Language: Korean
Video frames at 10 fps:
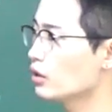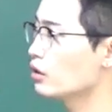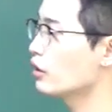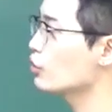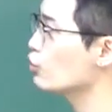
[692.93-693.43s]

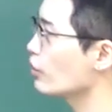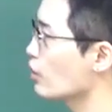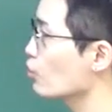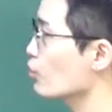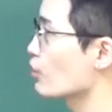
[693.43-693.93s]
이게
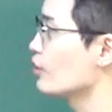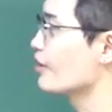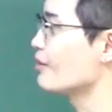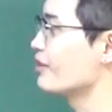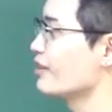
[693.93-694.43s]
예술이라고? 좀 이런
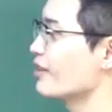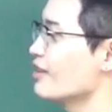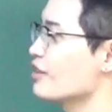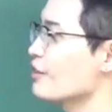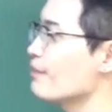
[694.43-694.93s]
느낌이 들긴
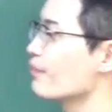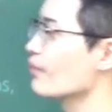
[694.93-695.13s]
하지.